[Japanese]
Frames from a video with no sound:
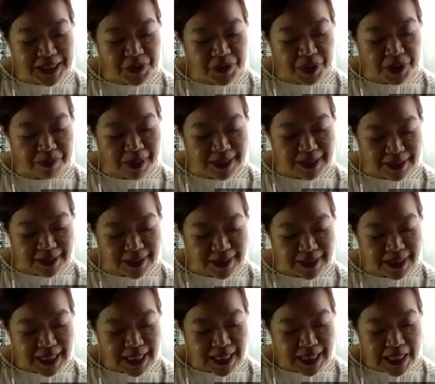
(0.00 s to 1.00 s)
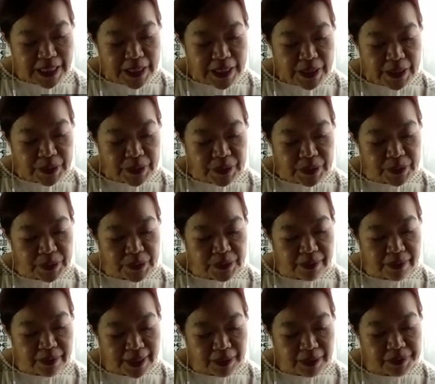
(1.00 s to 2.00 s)
これは2日間の
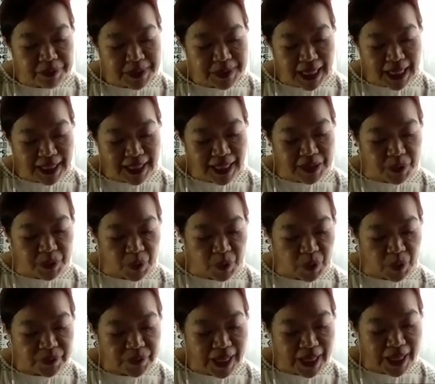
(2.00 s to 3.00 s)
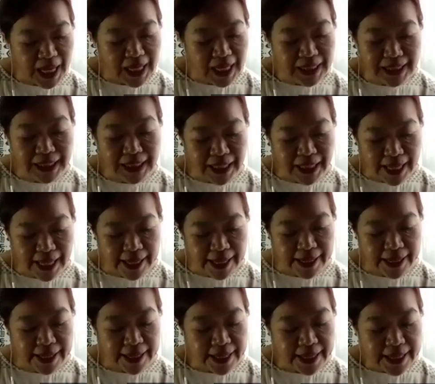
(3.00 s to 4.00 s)
短期で体系
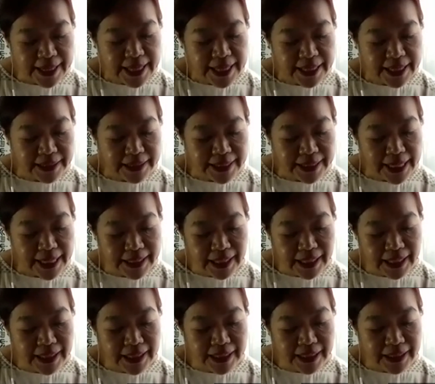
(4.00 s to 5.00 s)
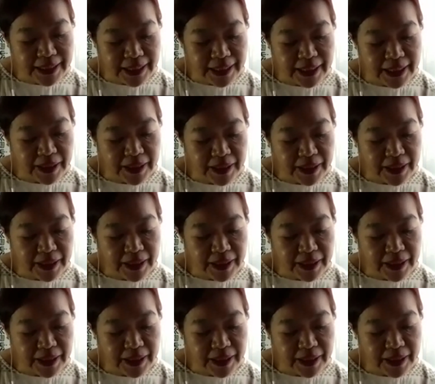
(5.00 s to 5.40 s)
的にこのメディアリテラシー